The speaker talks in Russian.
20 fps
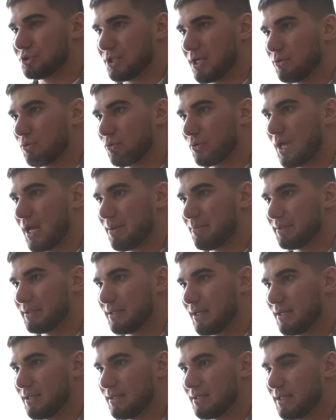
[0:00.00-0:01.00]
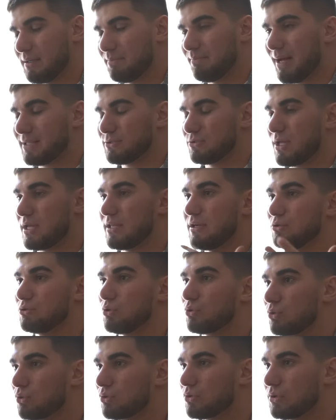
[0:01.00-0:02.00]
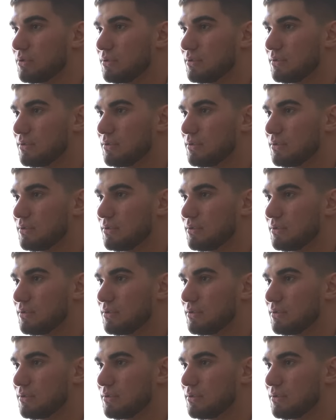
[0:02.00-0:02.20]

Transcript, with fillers: чай руками, да, и бац, у тебя нету рук.